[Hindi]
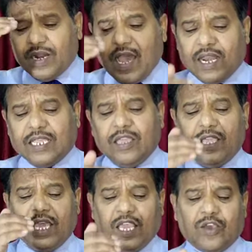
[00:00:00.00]
प्रकार की
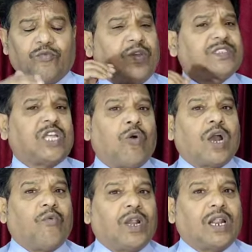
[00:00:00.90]
व्यवस्थाओं
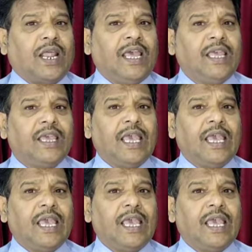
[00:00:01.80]
का वर्णन है